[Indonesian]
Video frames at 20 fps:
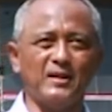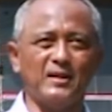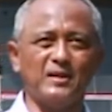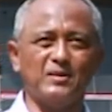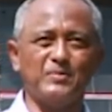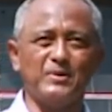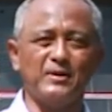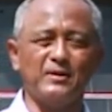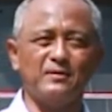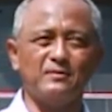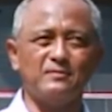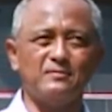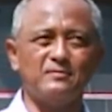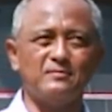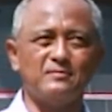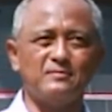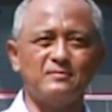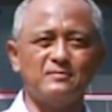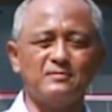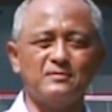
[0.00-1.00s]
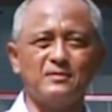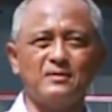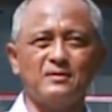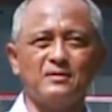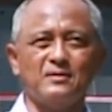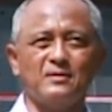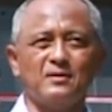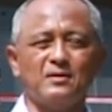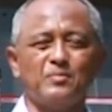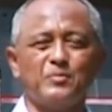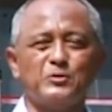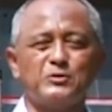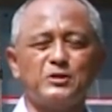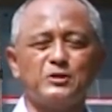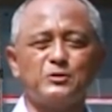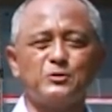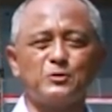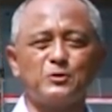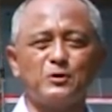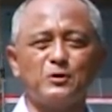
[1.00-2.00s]
alamin.
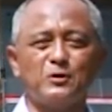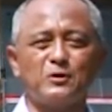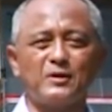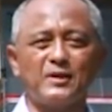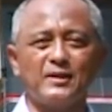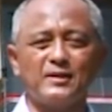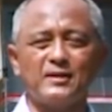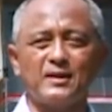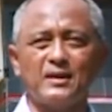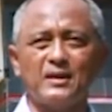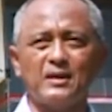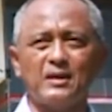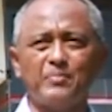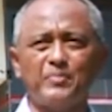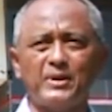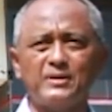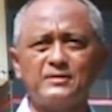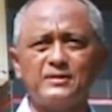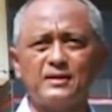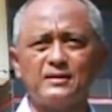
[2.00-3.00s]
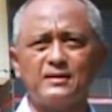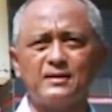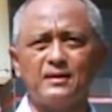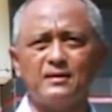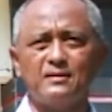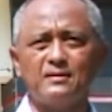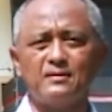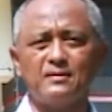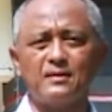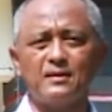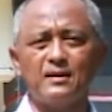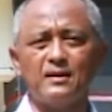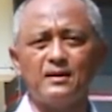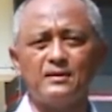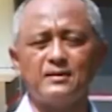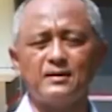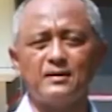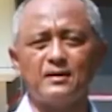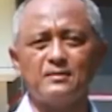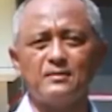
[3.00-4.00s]
Puji syukur kita panjatkan
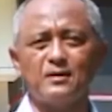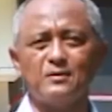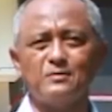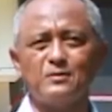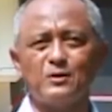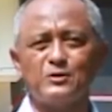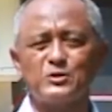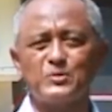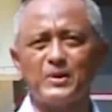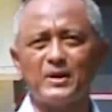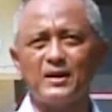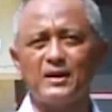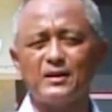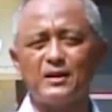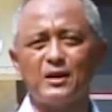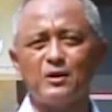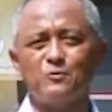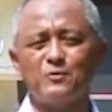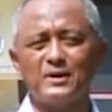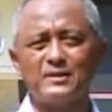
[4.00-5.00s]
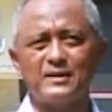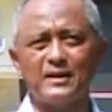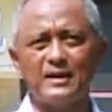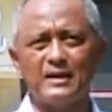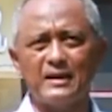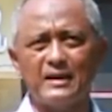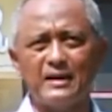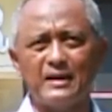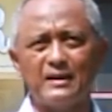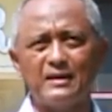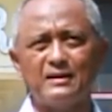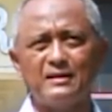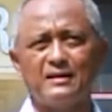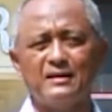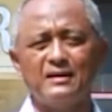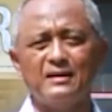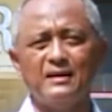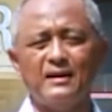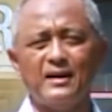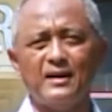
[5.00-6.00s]
kehadirat Allah Subhanahu wa Ta'ala
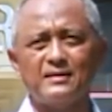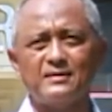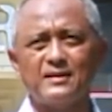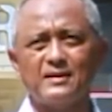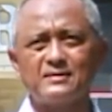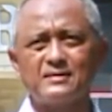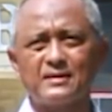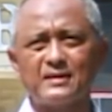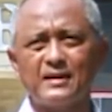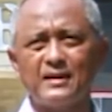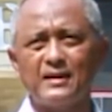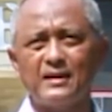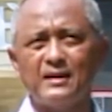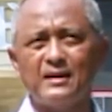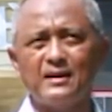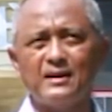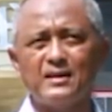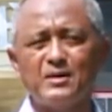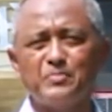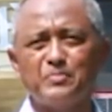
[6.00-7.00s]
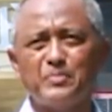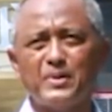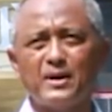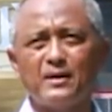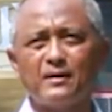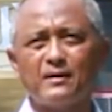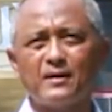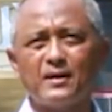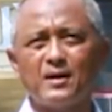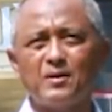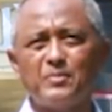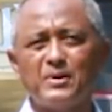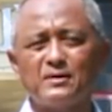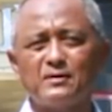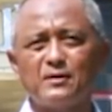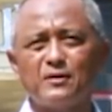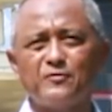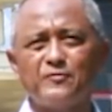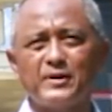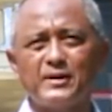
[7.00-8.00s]
atas segala limpahan rahmat,
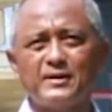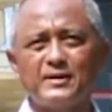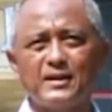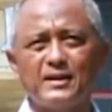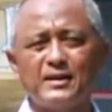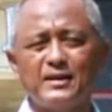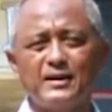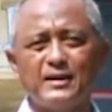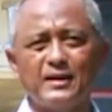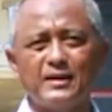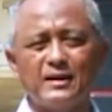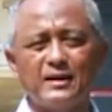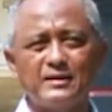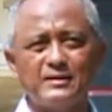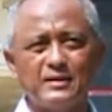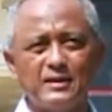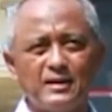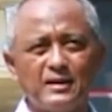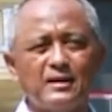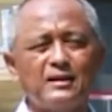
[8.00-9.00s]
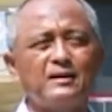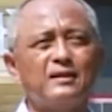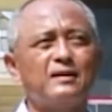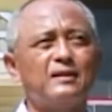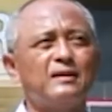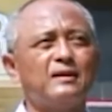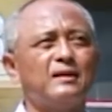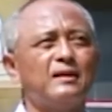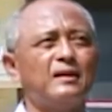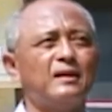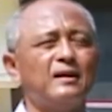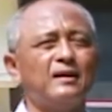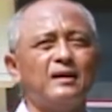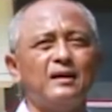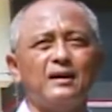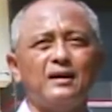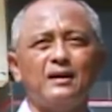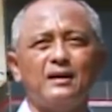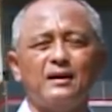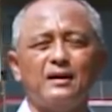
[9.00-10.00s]
taufik, dan hidayahnya.
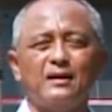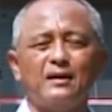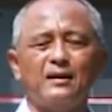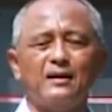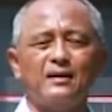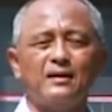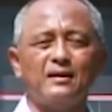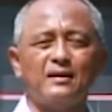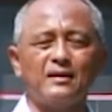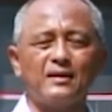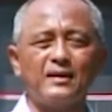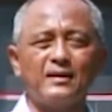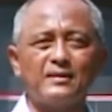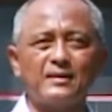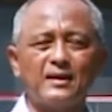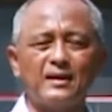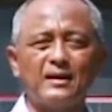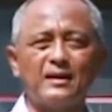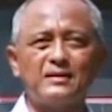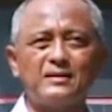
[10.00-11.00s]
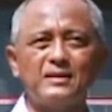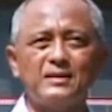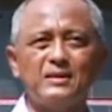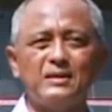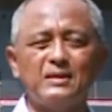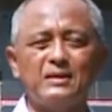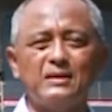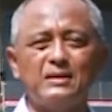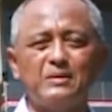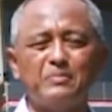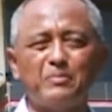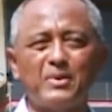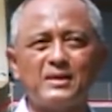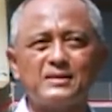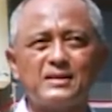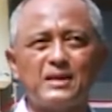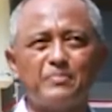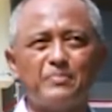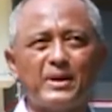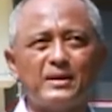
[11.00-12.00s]
Uh, kita di
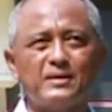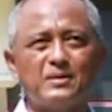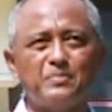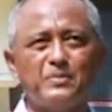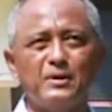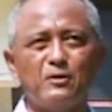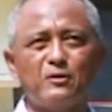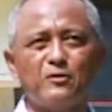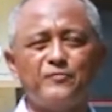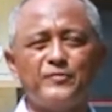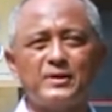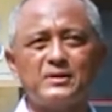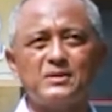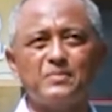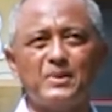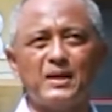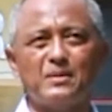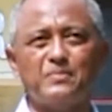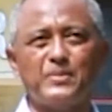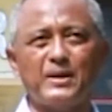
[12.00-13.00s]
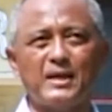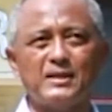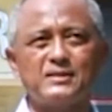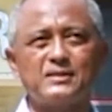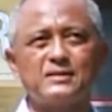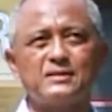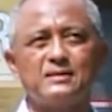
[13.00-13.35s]
masa pandemi COVID-19, uh,